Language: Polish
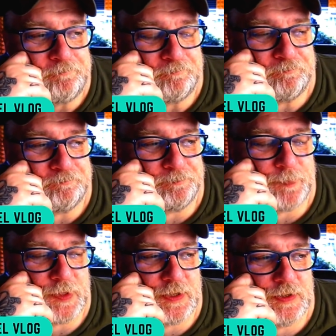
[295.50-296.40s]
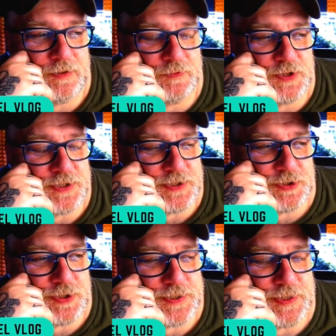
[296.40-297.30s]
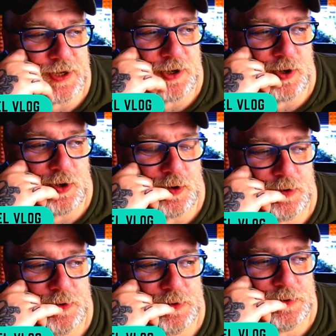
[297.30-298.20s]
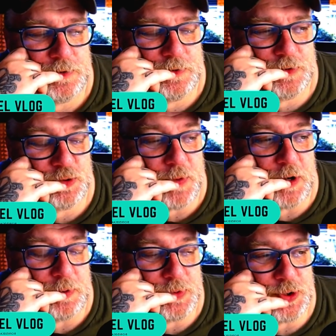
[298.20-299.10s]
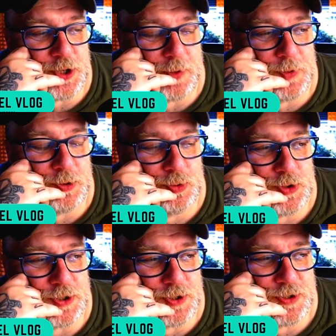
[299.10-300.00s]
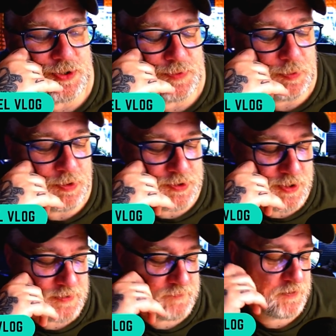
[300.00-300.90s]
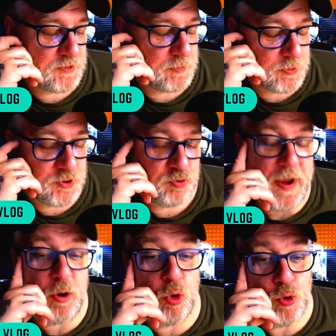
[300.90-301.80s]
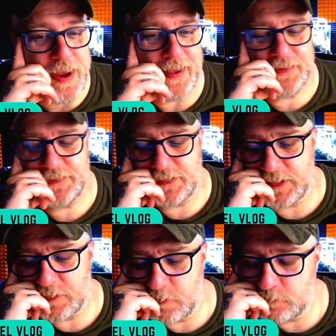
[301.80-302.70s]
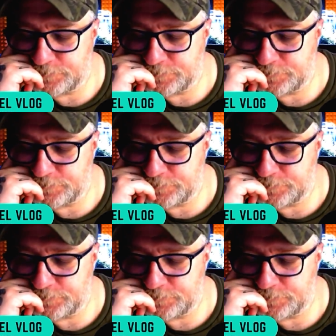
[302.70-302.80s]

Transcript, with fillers: Mm, wszyscy się z tego e, śmieją, przynajmniej duża część społeczeństwa się podśmiechuje z tego.